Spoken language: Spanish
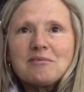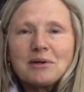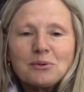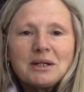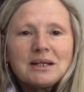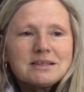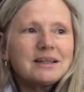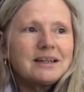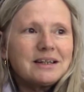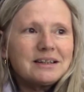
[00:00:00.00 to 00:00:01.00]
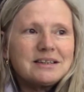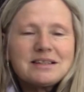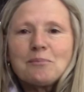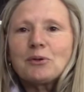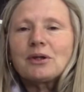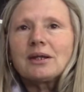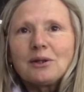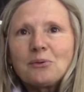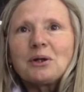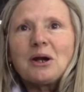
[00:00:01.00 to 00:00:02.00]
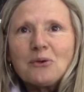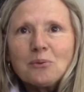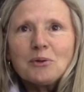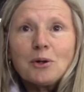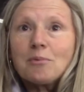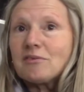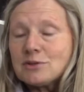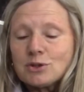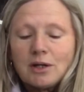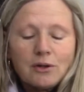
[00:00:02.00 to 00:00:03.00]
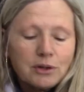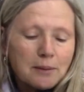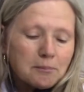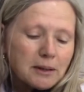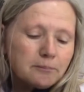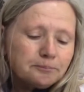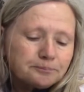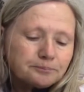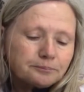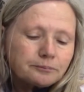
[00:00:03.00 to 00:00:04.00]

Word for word: facultad que se caracteriza por tener un gran número de profesorados también,